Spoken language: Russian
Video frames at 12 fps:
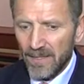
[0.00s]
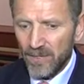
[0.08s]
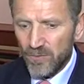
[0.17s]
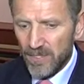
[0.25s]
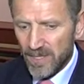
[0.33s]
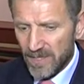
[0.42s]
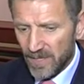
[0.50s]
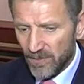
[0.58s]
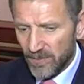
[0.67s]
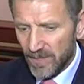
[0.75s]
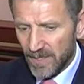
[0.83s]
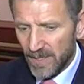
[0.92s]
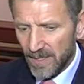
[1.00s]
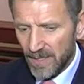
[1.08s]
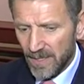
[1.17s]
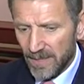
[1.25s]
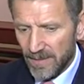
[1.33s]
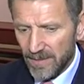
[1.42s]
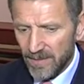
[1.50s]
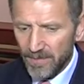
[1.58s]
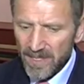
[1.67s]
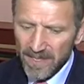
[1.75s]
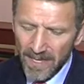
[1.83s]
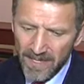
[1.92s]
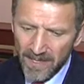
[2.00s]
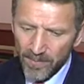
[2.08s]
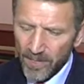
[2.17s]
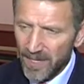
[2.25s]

Научные сотрудники, специалисты